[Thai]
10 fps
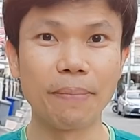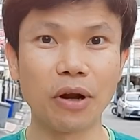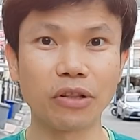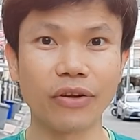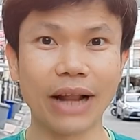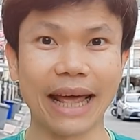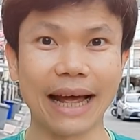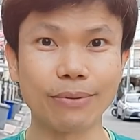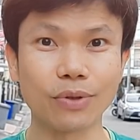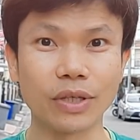พี่น้องท่านไหนค
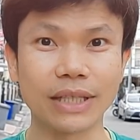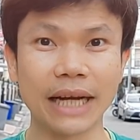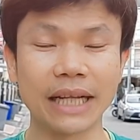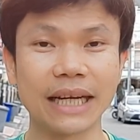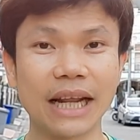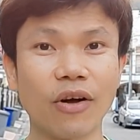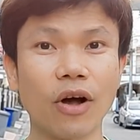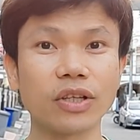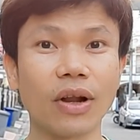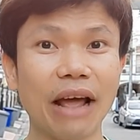รับสนใจที่จะเรียนคอ
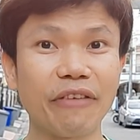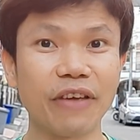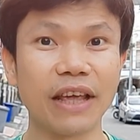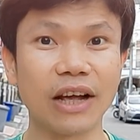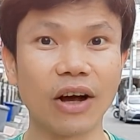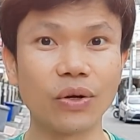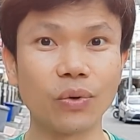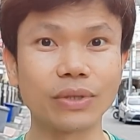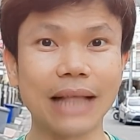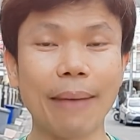ร์สออนไลน์ฟรีก็ดู
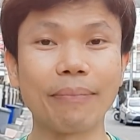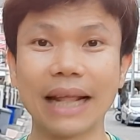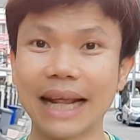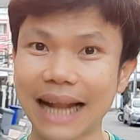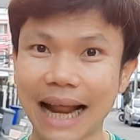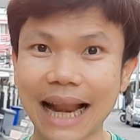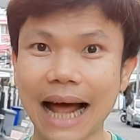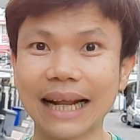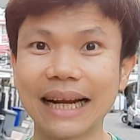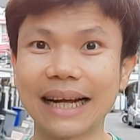ตามลิงก์ด้านล่า
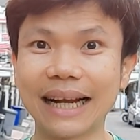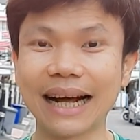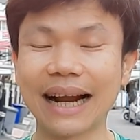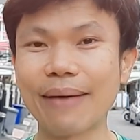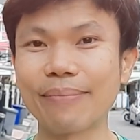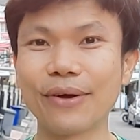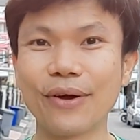งได้เลยนะครับ